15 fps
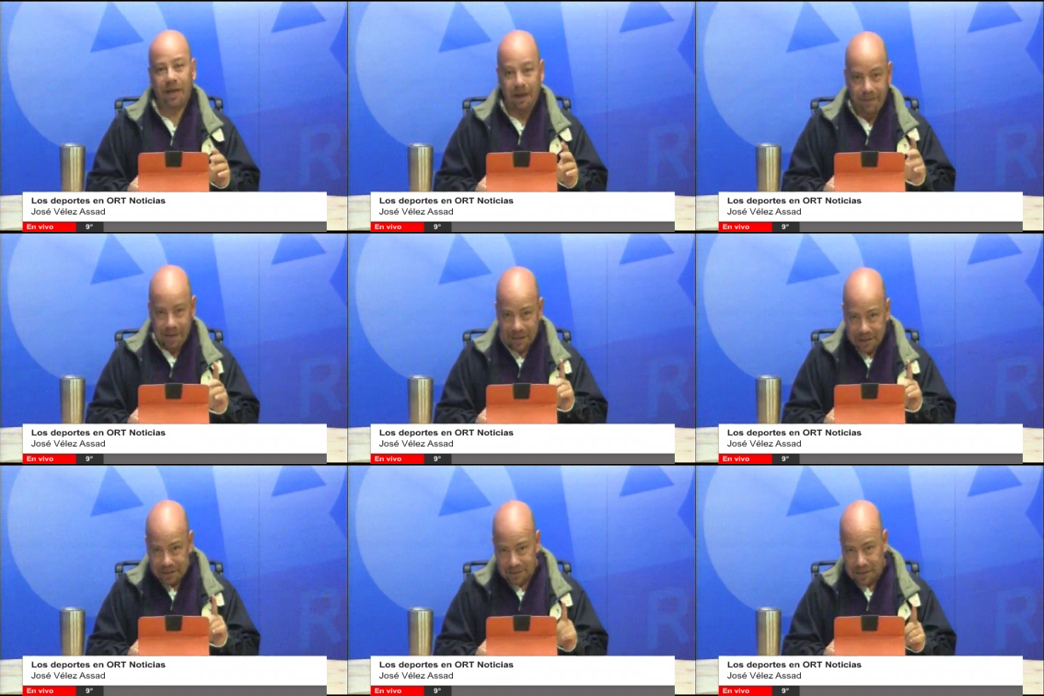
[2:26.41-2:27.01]
que
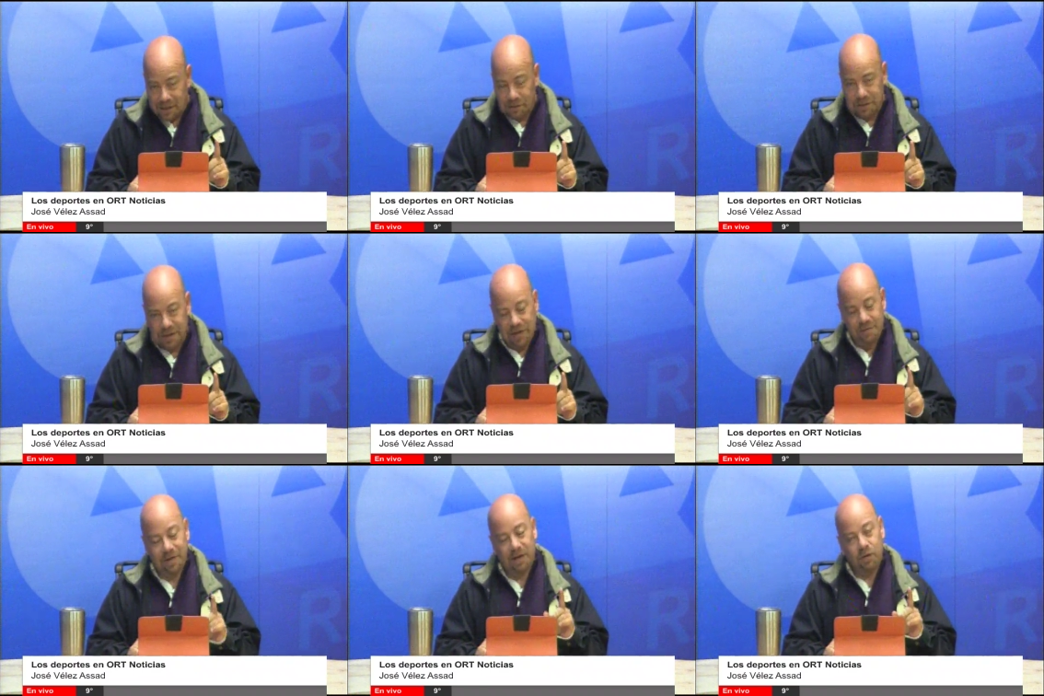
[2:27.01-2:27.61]
había registrado
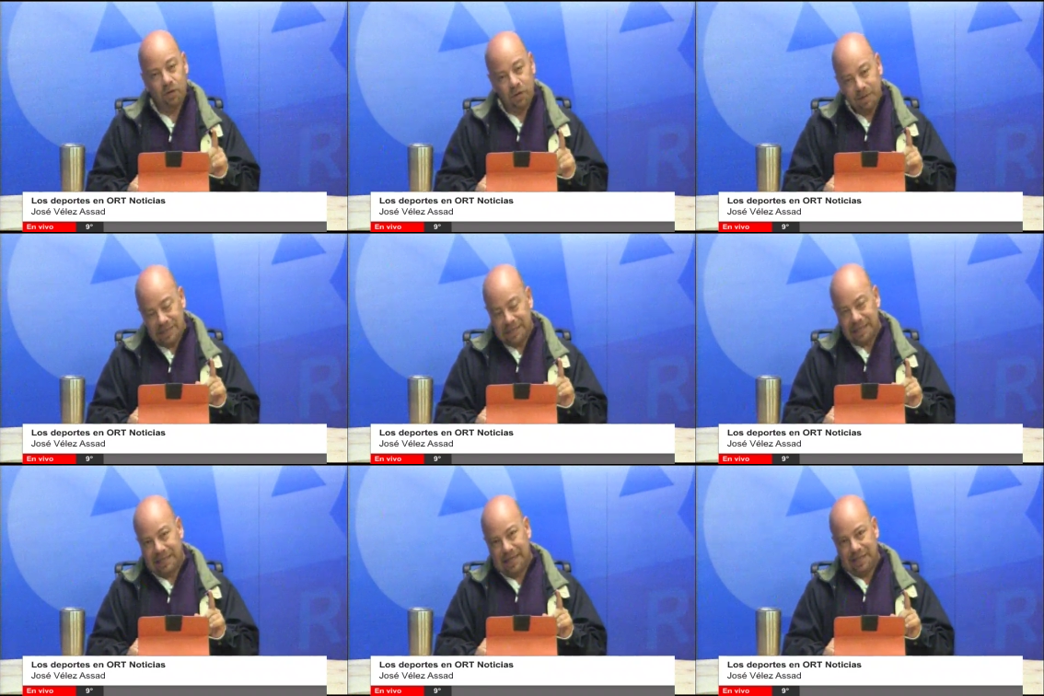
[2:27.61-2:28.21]
ser el mejor
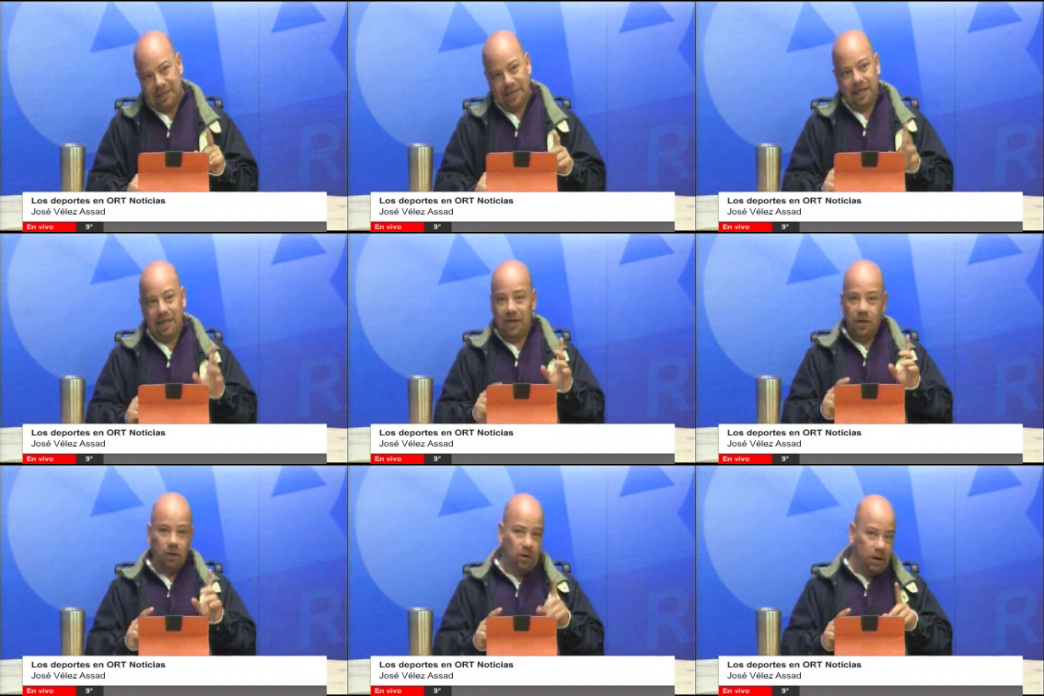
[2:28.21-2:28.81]
visitante
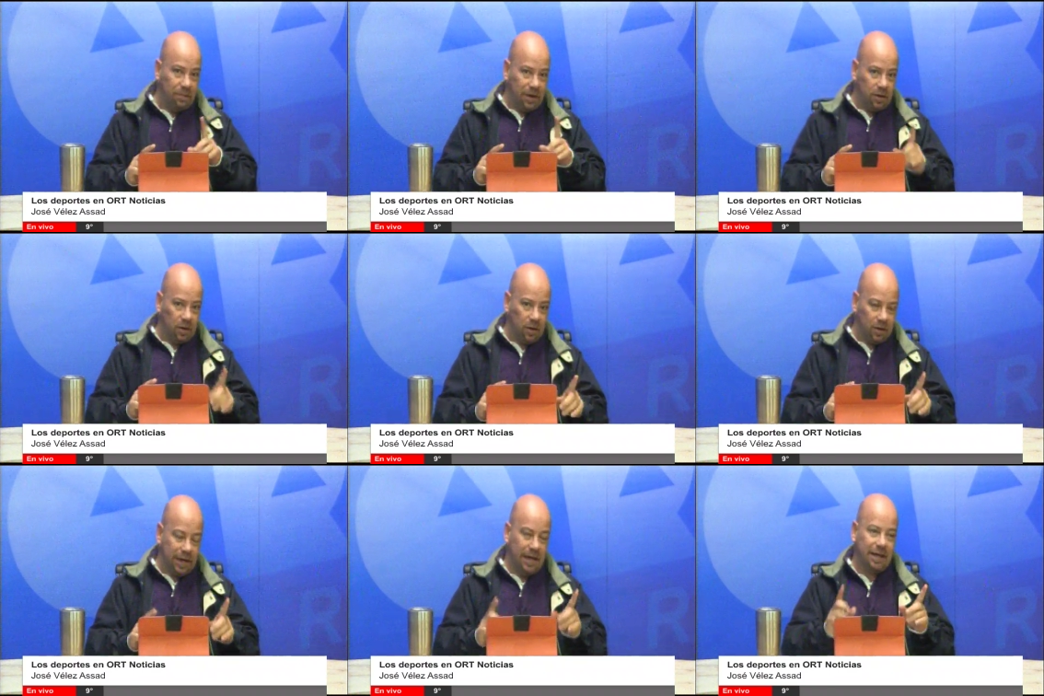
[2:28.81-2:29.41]
y no el
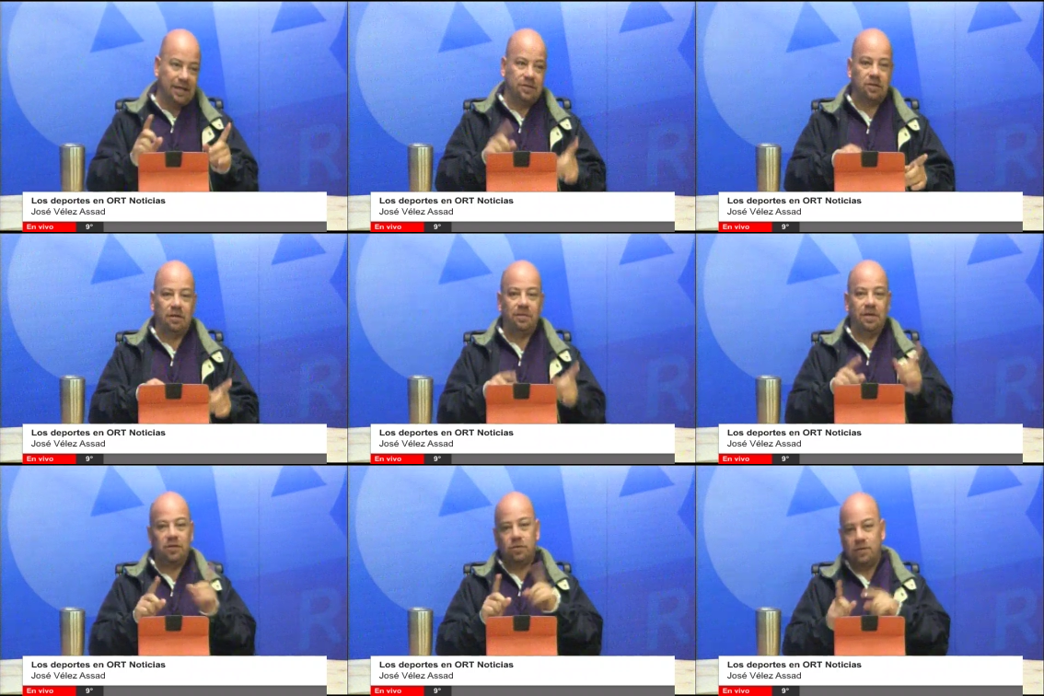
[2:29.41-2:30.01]
mejor local, que esto
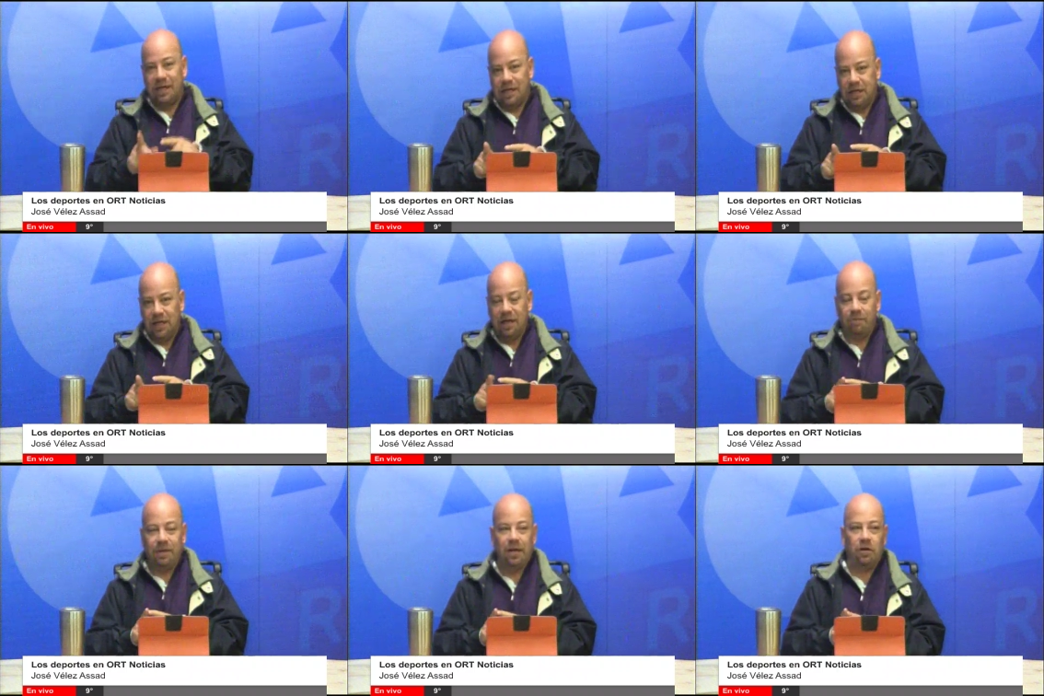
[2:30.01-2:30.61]
también es un
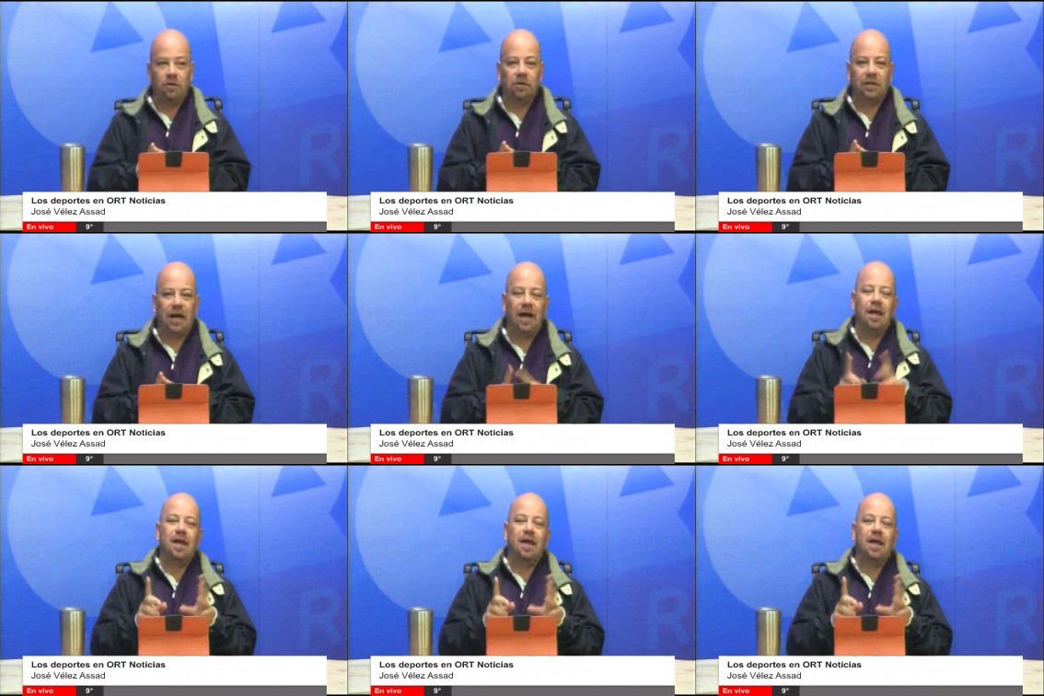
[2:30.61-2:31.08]
hándicap en contra,